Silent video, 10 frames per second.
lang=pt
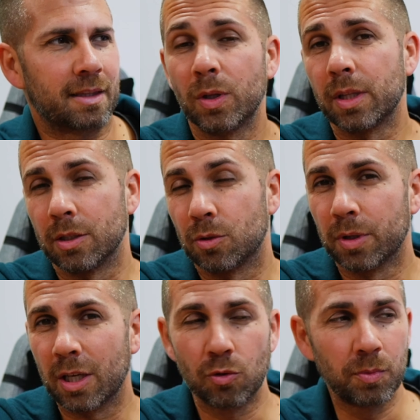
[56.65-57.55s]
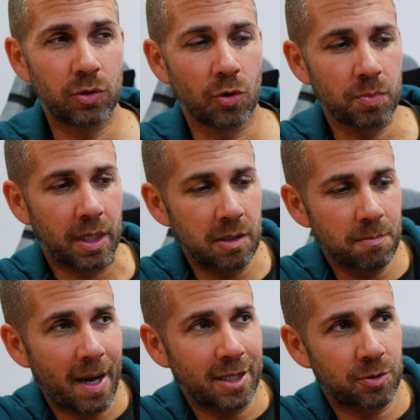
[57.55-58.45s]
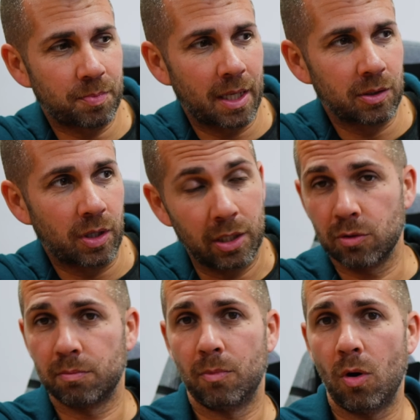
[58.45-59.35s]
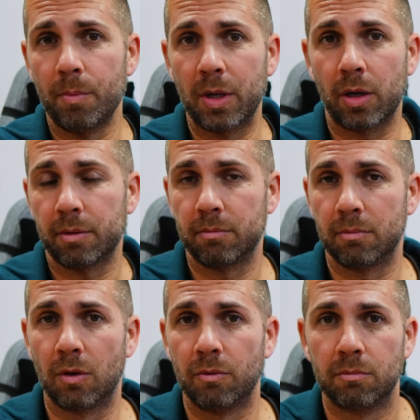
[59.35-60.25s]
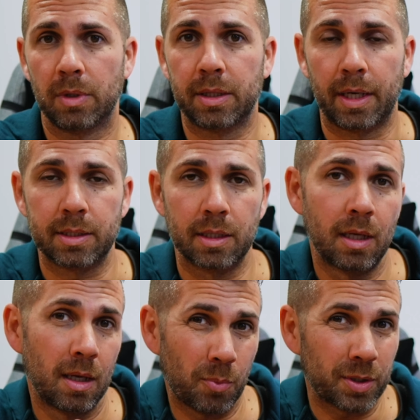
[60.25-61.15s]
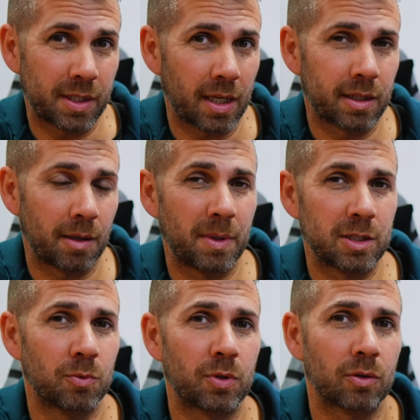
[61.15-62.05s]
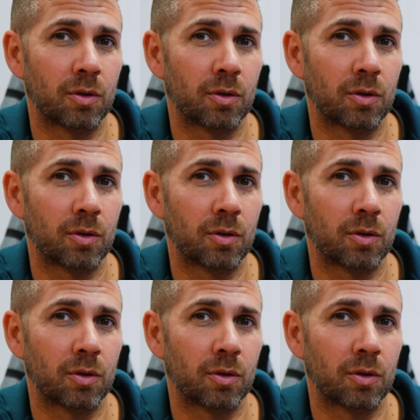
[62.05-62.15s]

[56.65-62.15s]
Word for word: No entanto, se tu tens um monitor um bocadinho mais pequeno que este, ou maior, não interessa, Pode ser até mesmo no teu